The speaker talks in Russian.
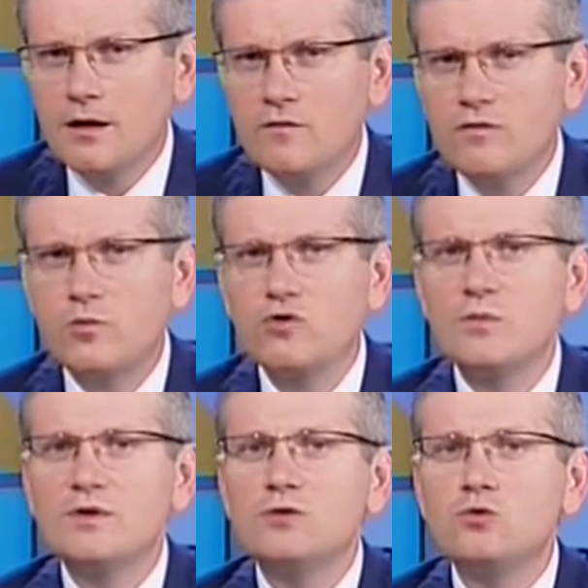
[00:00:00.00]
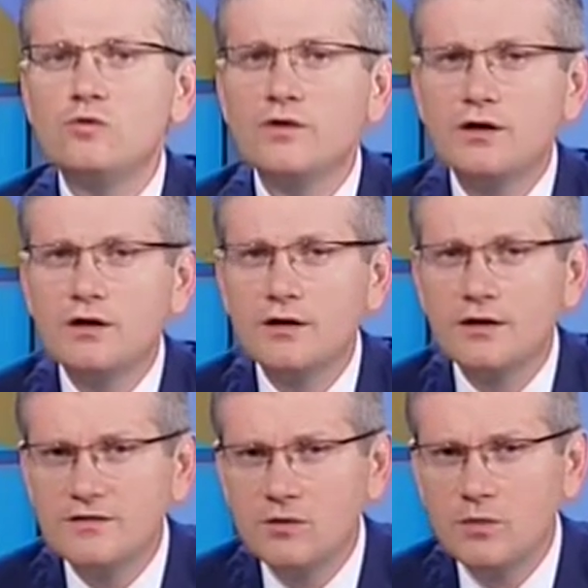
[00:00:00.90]
Вопрос подготовки
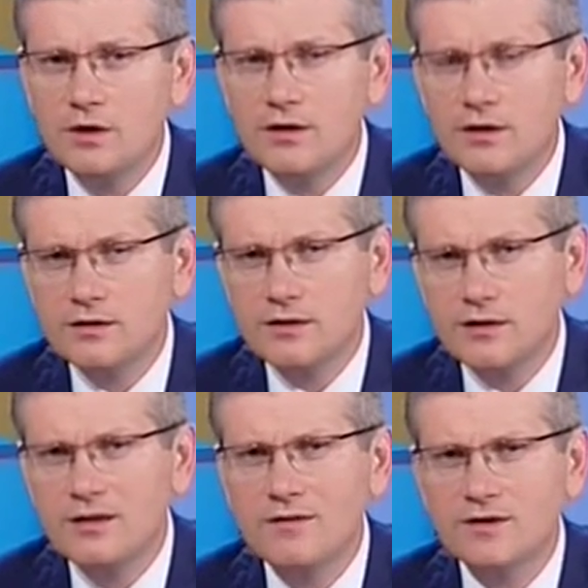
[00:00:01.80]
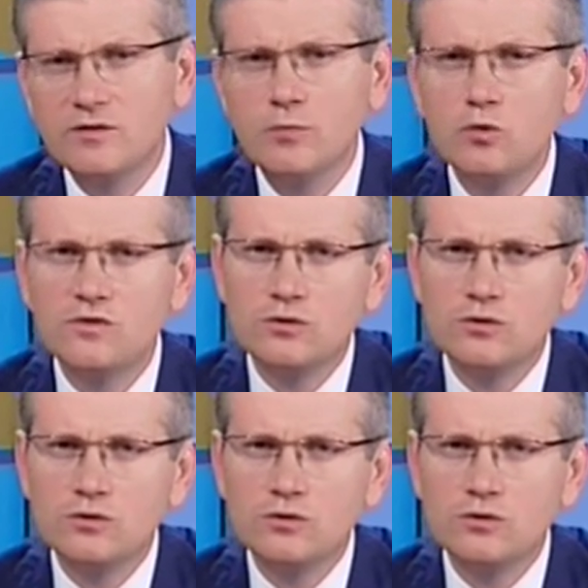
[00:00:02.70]
к зиме – это главный вопрос,